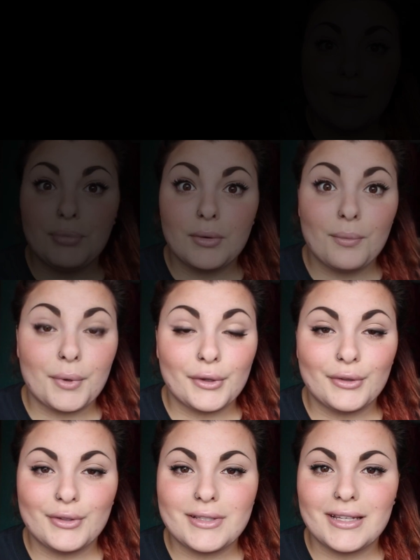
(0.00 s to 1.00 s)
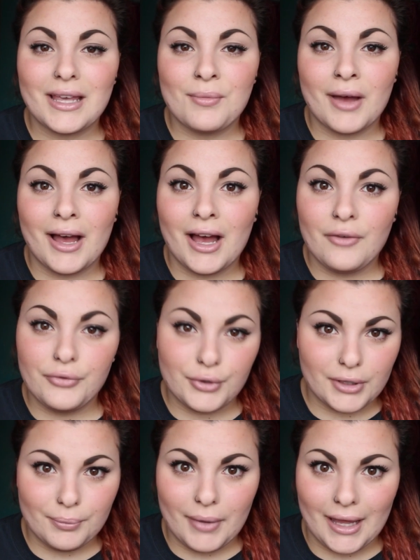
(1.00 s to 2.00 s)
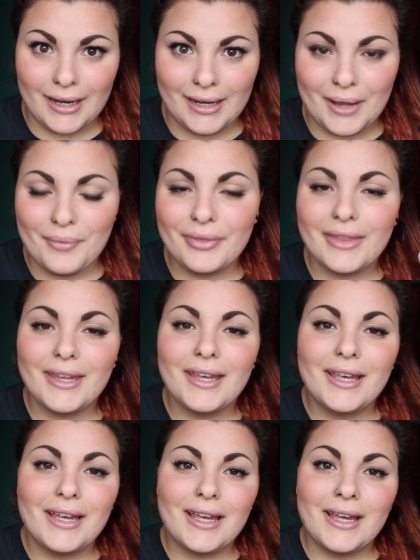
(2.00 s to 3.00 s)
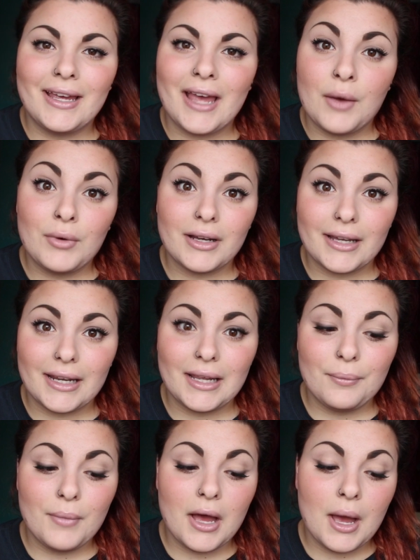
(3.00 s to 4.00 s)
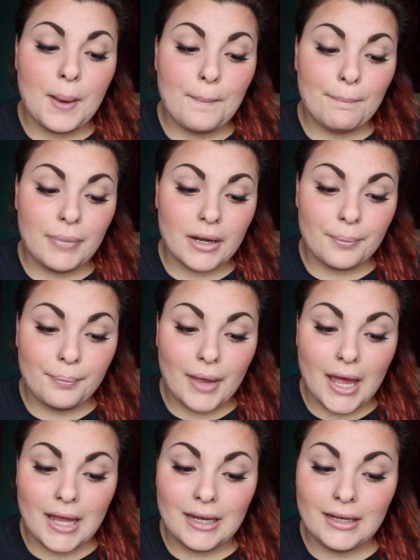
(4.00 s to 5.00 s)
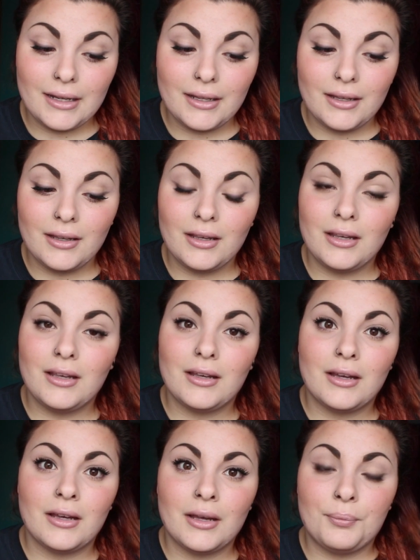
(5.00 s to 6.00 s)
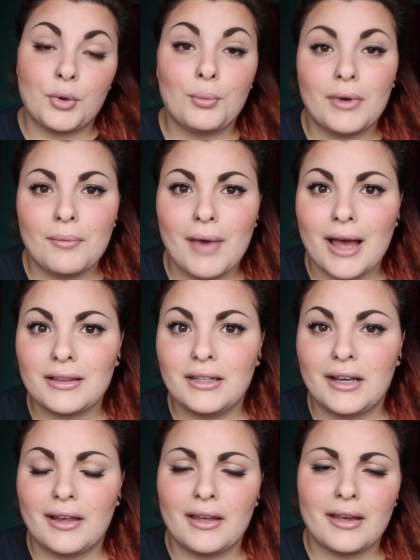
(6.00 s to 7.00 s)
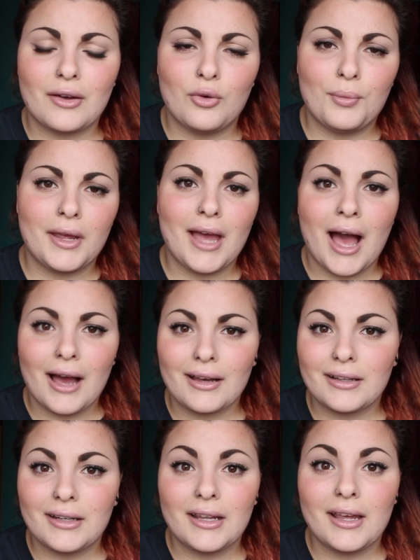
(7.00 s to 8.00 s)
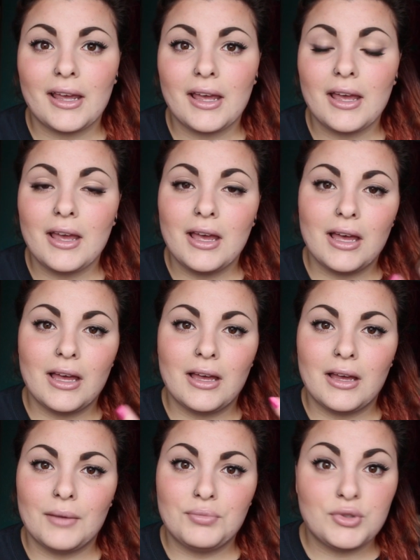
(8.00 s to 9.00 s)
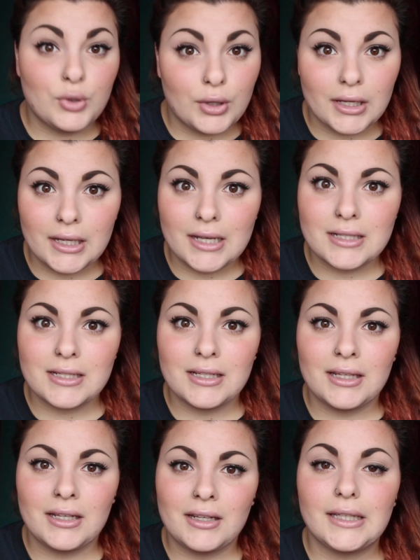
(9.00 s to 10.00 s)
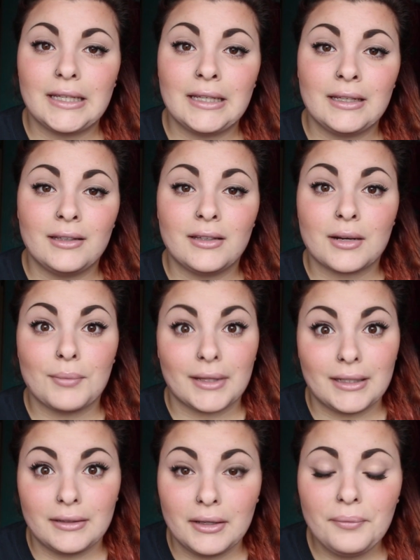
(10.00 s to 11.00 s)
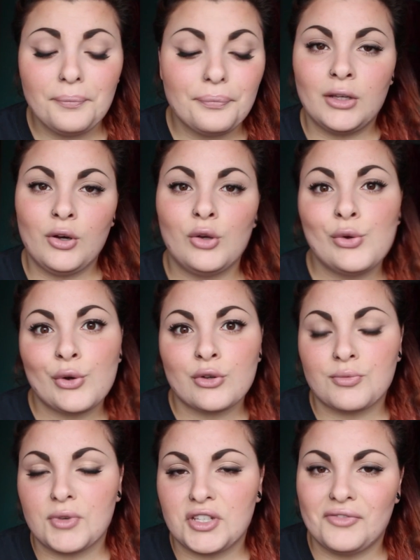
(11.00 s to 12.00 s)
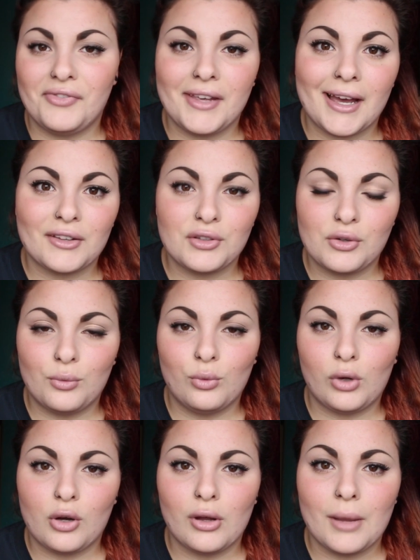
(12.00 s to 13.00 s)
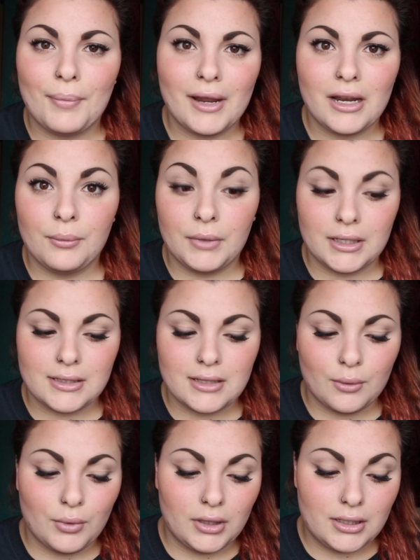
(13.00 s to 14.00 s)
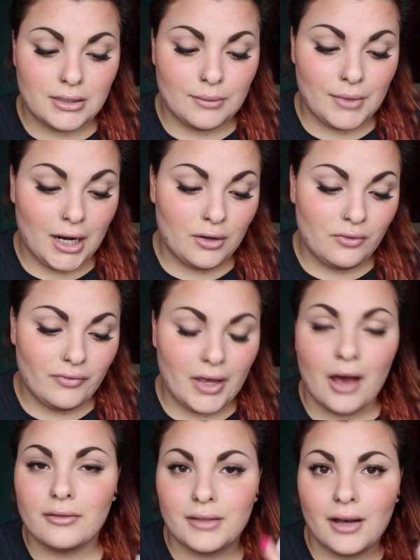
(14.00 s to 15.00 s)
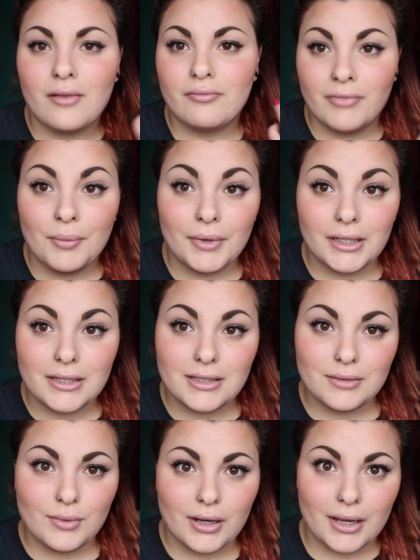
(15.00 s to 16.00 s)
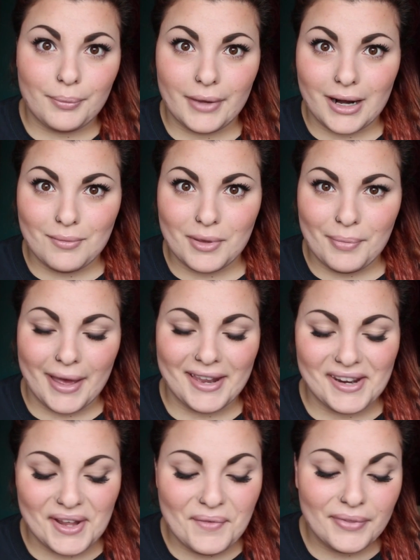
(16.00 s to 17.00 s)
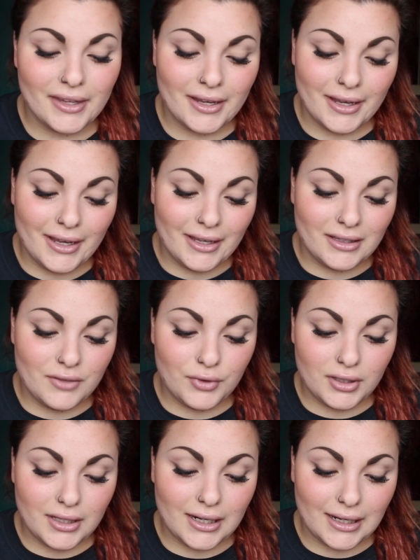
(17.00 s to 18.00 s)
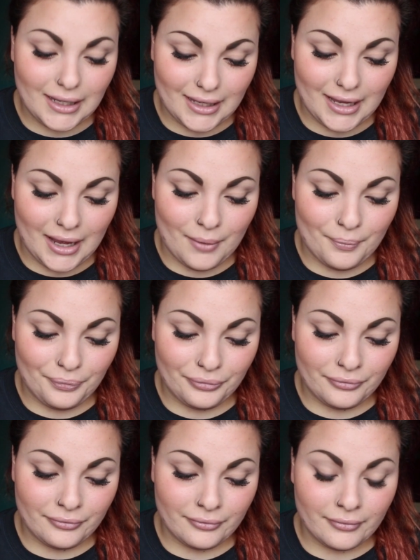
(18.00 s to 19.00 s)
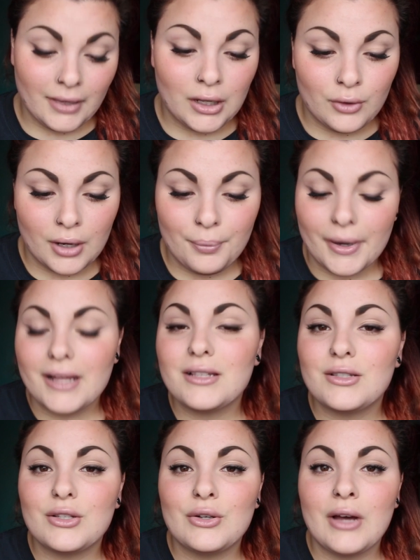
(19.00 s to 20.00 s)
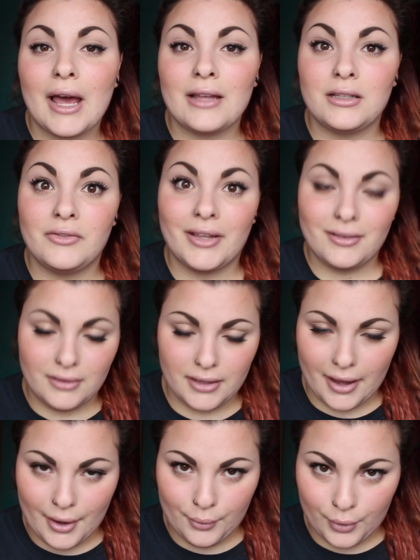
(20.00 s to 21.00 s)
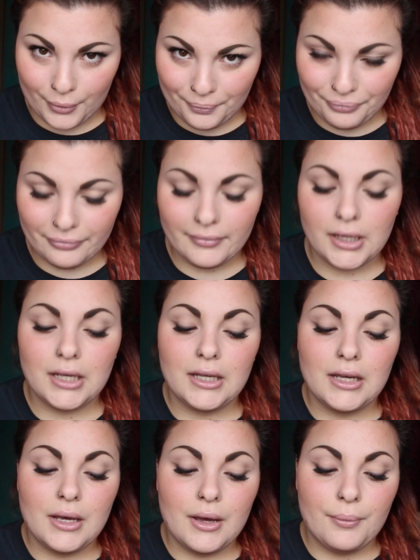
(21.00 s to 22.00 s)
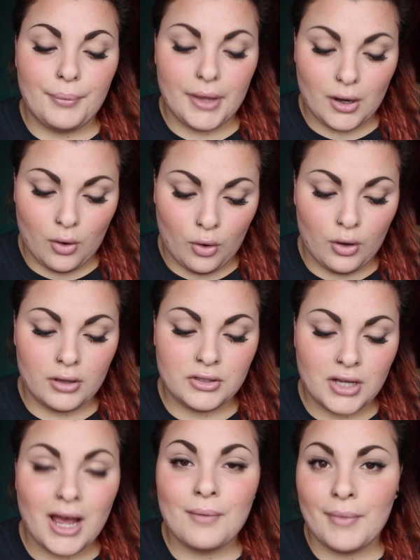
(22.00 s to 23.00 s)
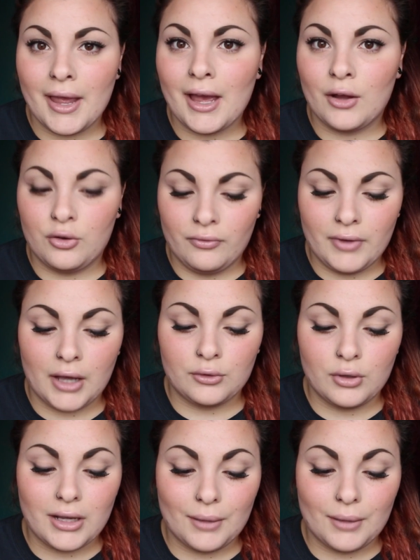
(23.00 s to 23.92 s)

Il primo prodotto si chiama A Fior di Pelle, è una crema per pelli eh, problematiche come acne, eh, psoriasi e dermatiti io loro ho specificato comunque con la pelle mista quindi se me l'hanno inviata va benissimo anche per la mia pelle devo dire che mh, mm, allora il prezzo è di 20 euro però già a me hanno inviato il